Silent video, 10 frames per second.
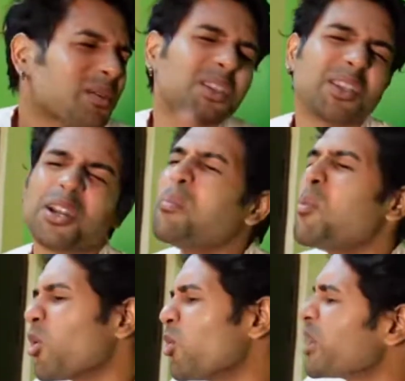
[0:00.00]
না বড় হয়ে
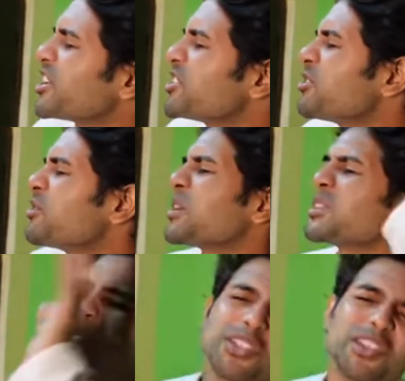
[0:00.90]
গেছে পাত্তা পাত্তা
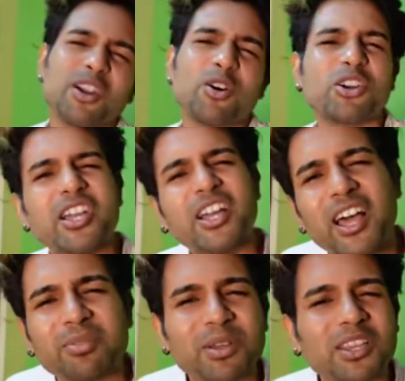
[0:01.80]
দেয় না ও ঠিক ল্যাদ খাত
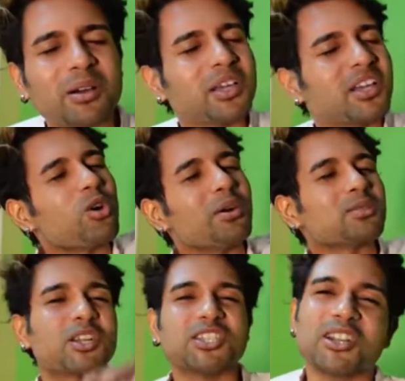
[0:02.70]
খাবে ছ মাস পরে জানে
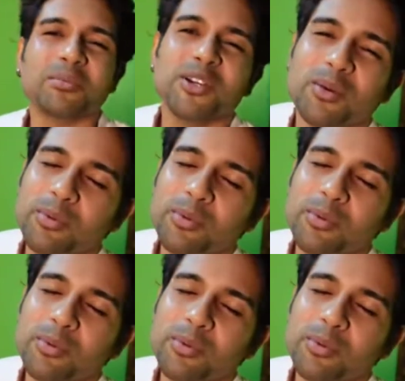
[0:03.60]
ভিডিও আপলোড করলে